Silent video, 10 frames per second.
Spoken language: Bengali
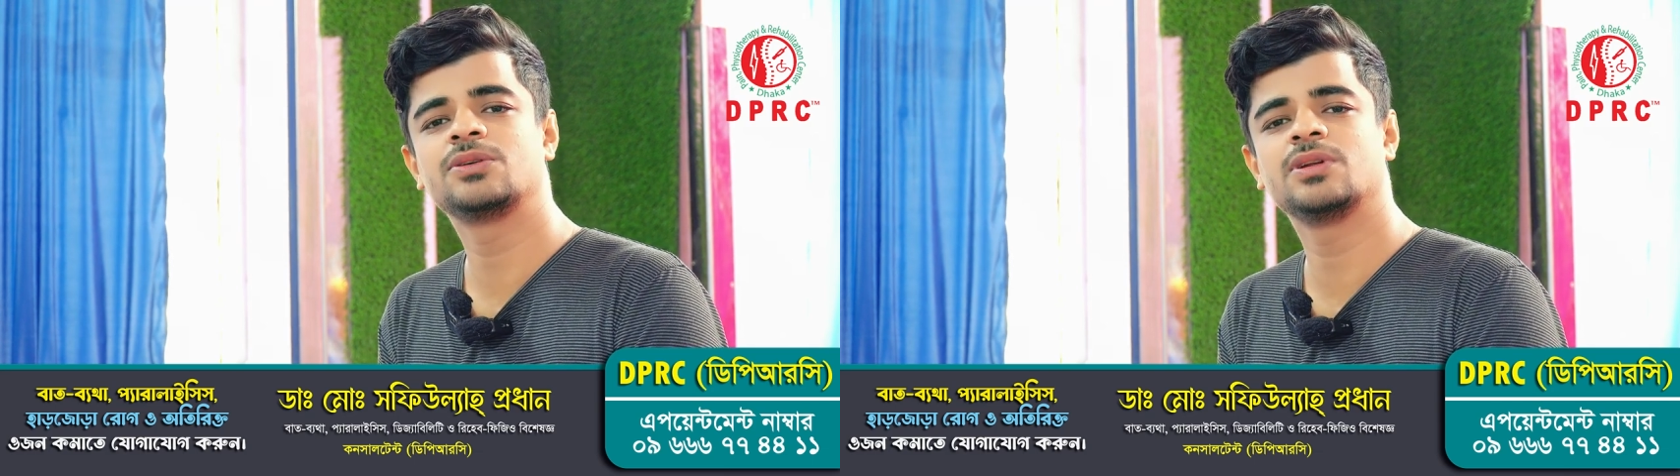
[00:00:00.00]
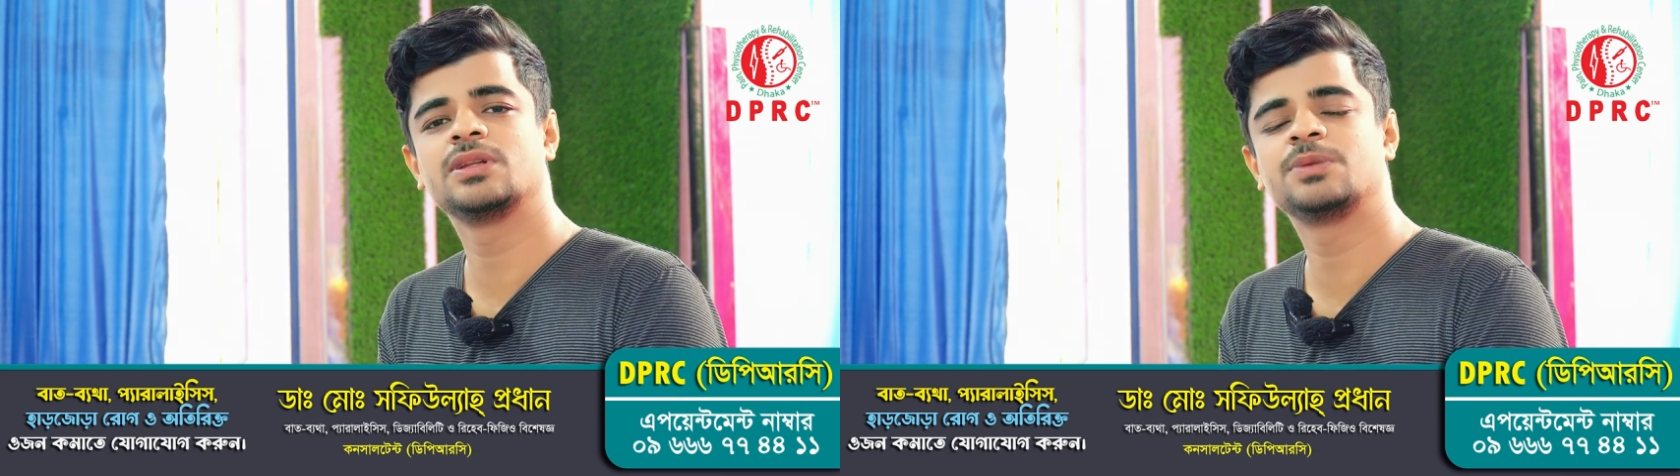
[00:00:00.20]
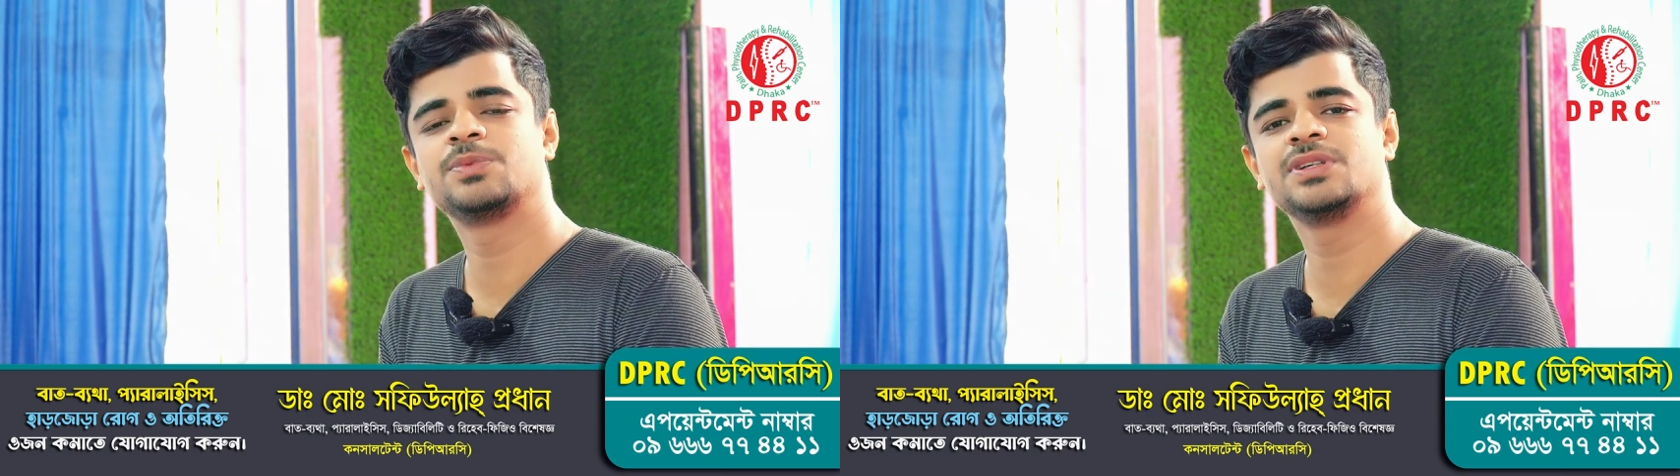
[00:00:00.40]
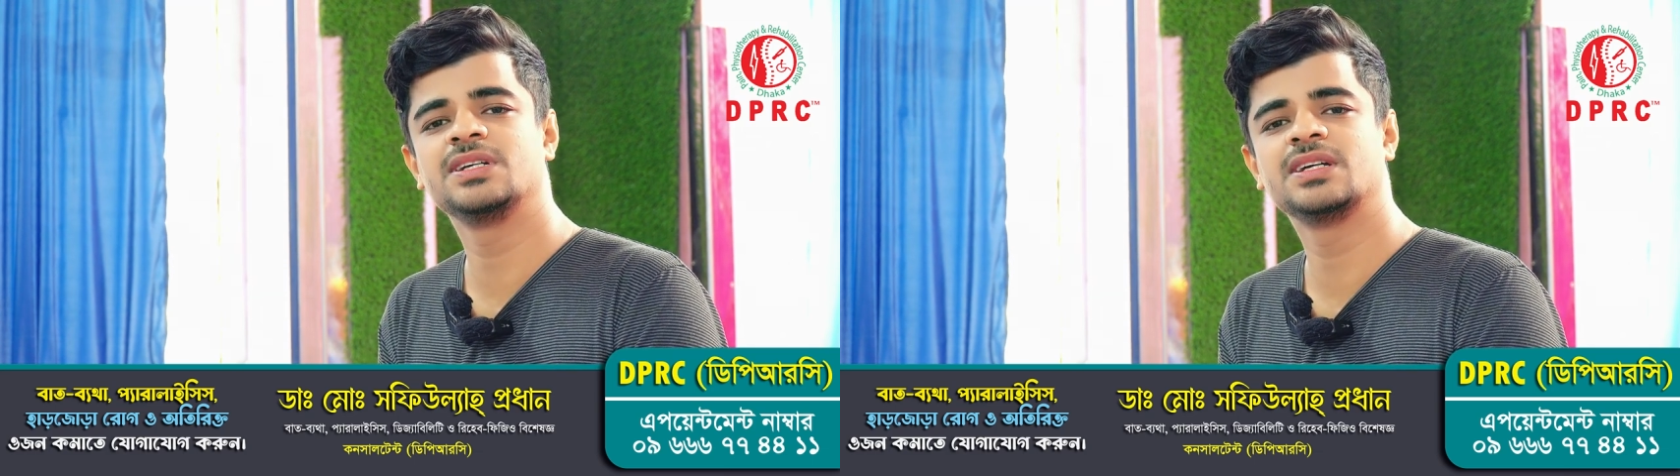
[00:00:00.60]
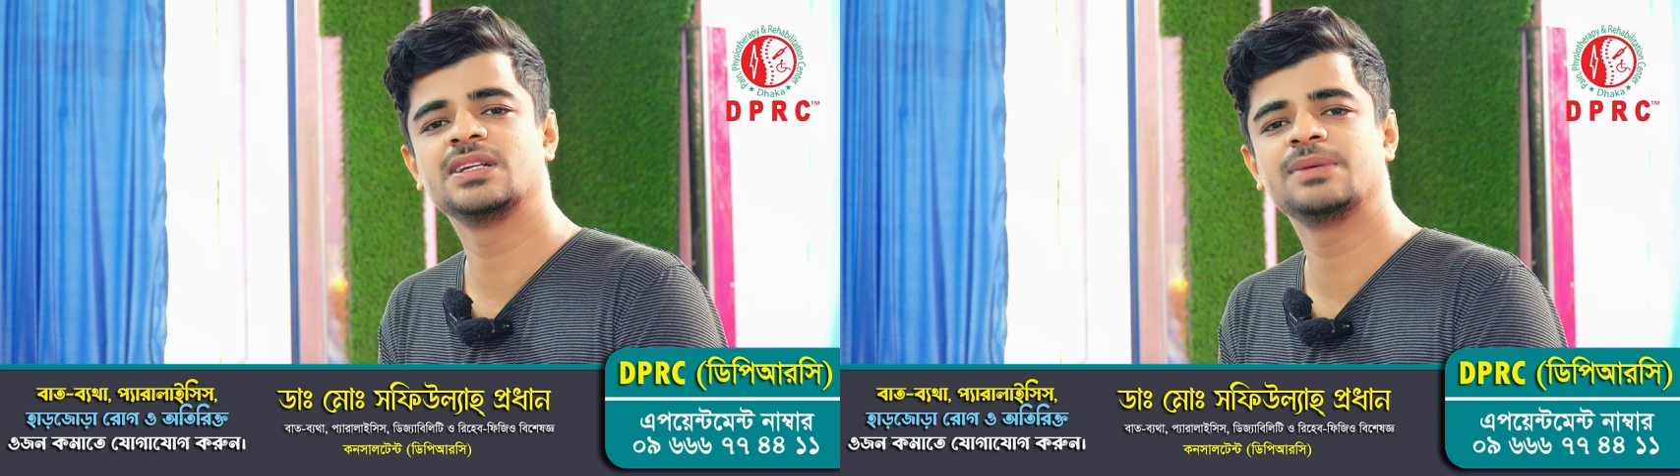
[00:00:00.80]
কল দেওয়ার পর
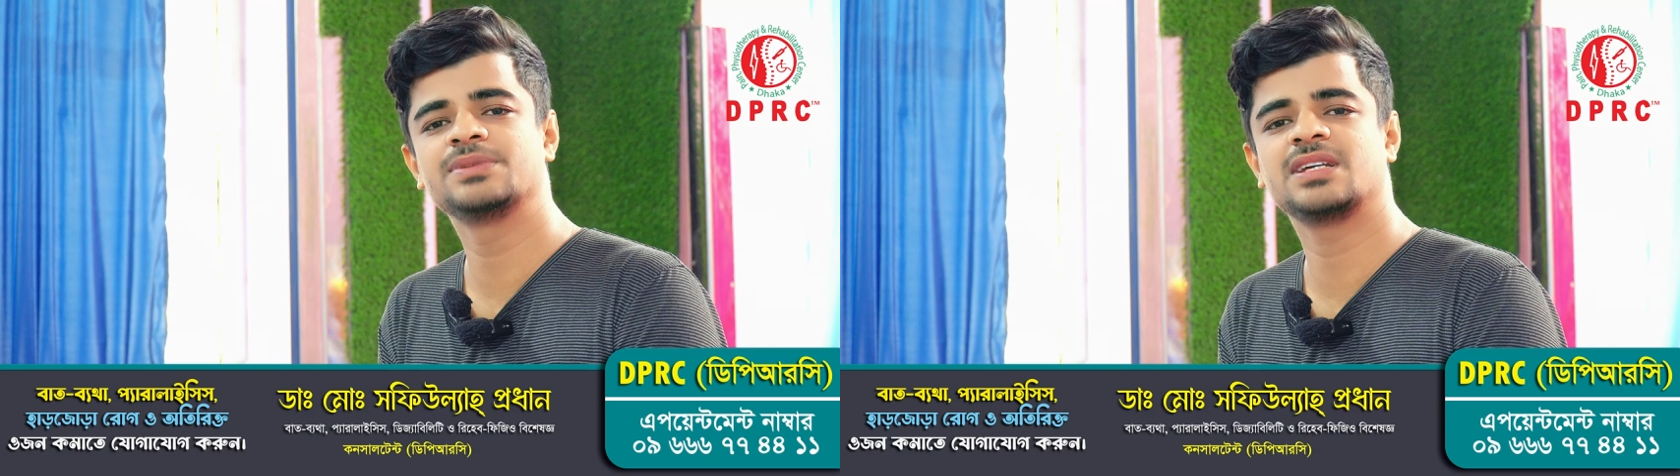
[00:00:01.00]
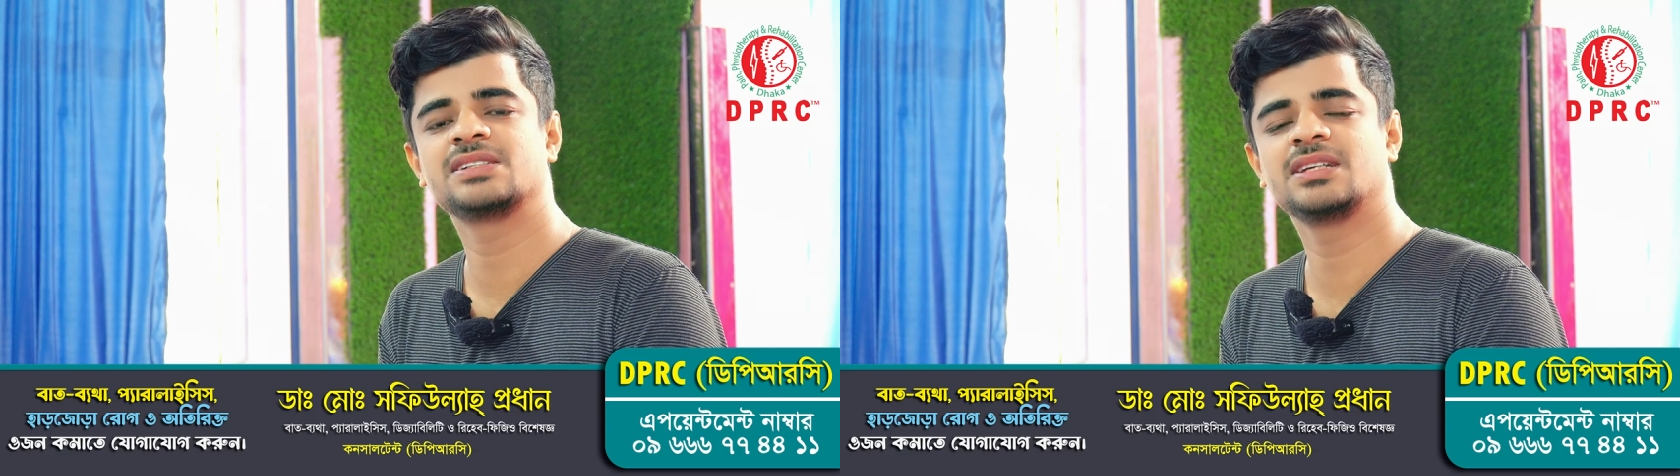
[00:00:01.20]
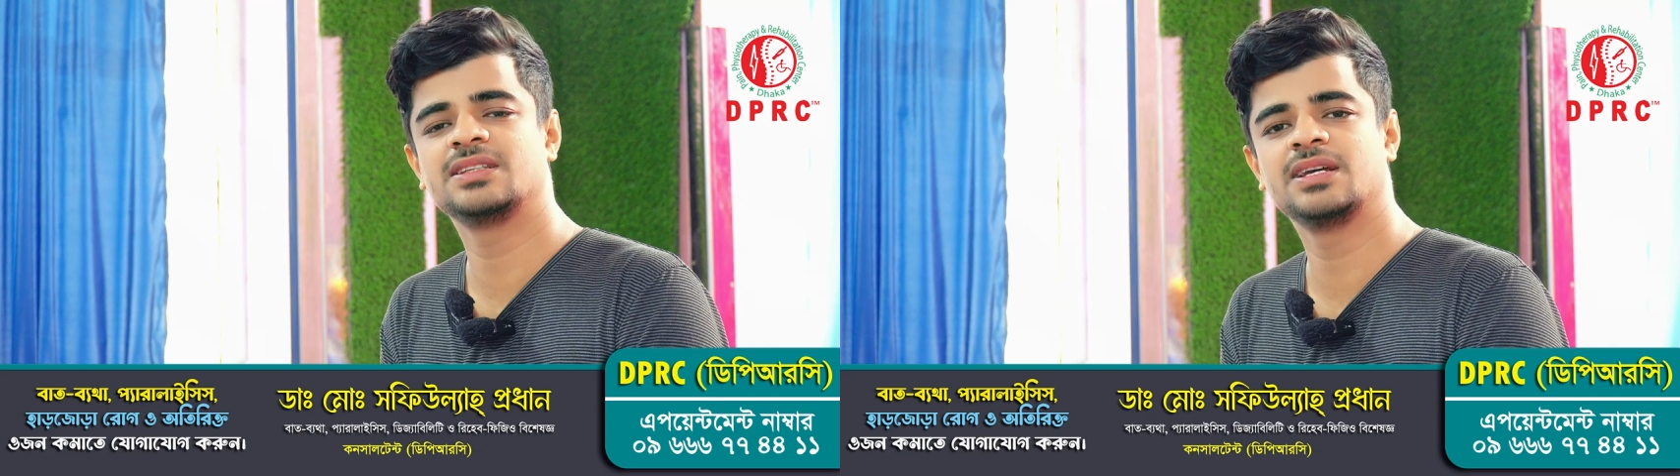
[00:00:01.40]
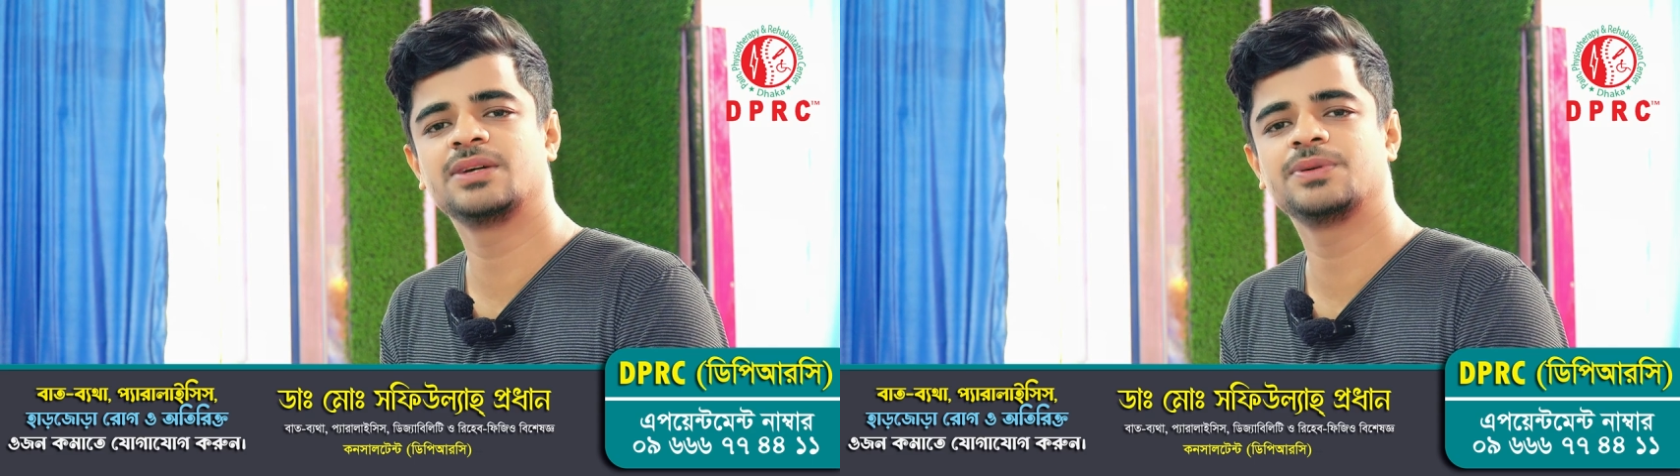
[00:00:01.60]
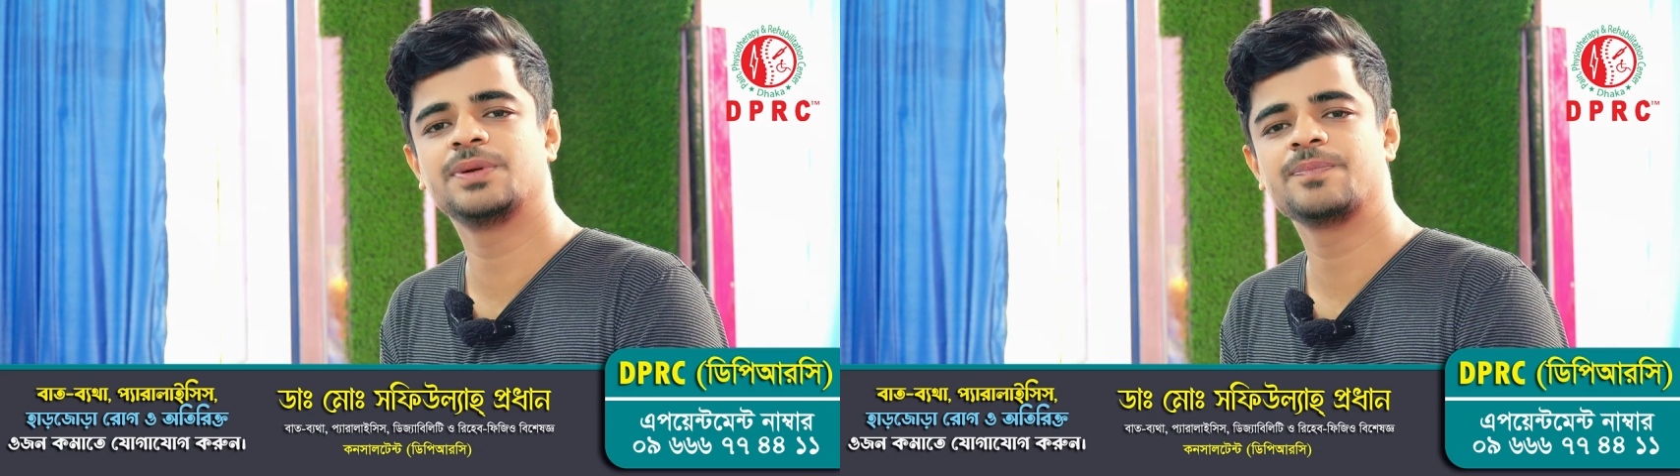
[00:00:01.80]
ঠিকানা নিয়ে আমি স্যারের সাথে দেখা
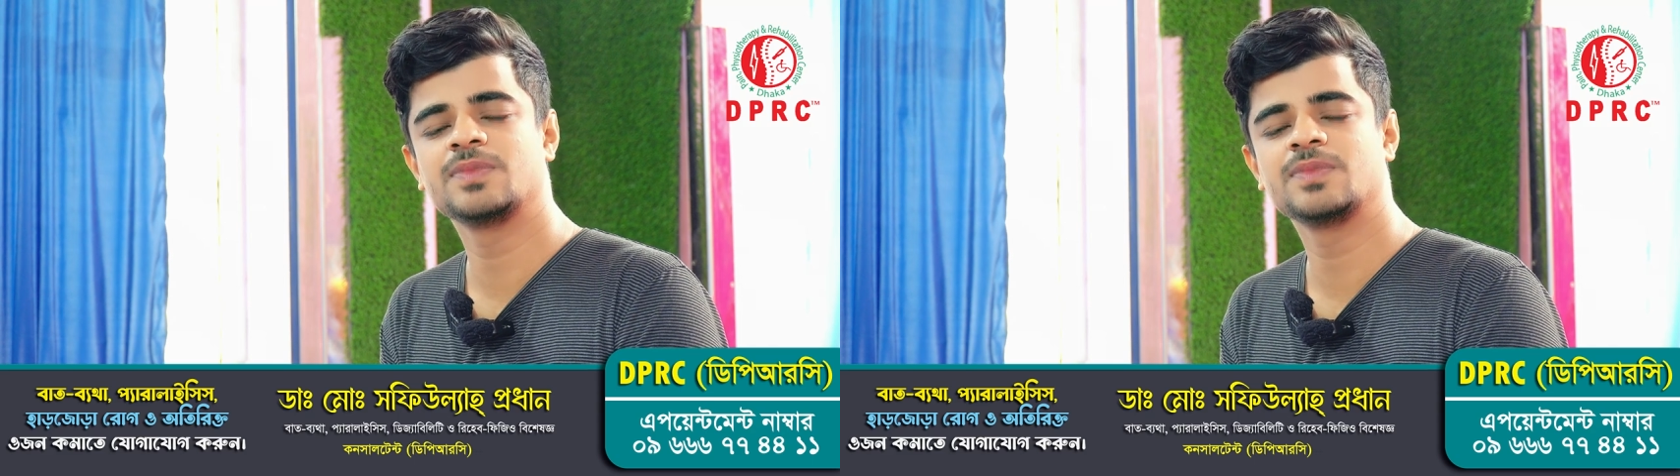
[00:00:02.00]
করি